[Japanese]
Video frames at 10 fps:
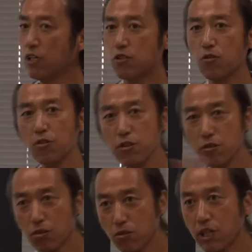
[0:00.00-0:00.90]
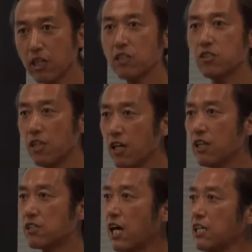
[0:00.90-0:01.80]
そういうことからし
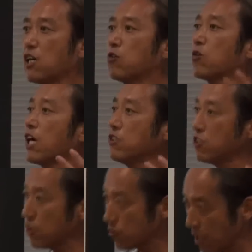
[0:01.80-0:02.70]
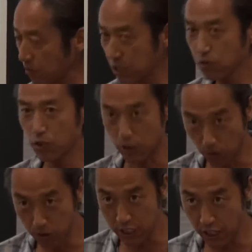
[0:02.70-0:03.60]
て罪悪を感じてしまいますので
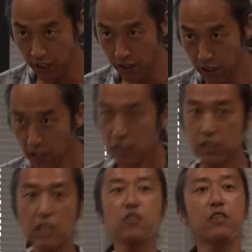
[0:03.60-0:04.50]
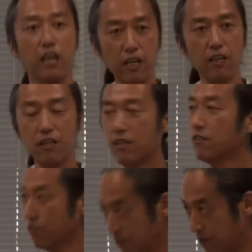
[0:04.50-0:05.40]
当然しかしね、
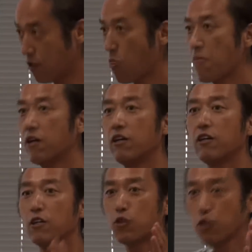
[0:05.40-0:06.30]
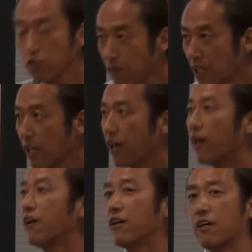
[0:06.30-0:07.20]
うん、車
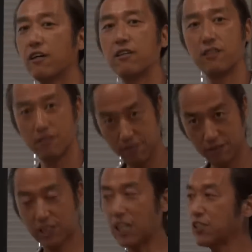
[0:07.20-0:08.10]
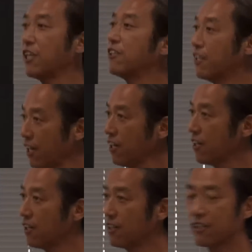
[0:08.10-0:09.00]
で、うん、地下資源でね
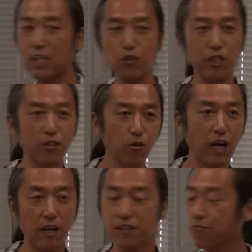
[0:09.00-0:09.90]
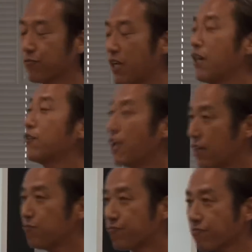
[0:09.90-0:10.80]
ガソリンとか軽油
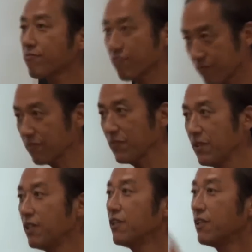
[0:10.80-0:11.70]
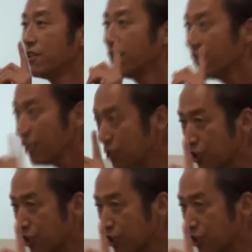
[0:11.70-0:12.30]
で1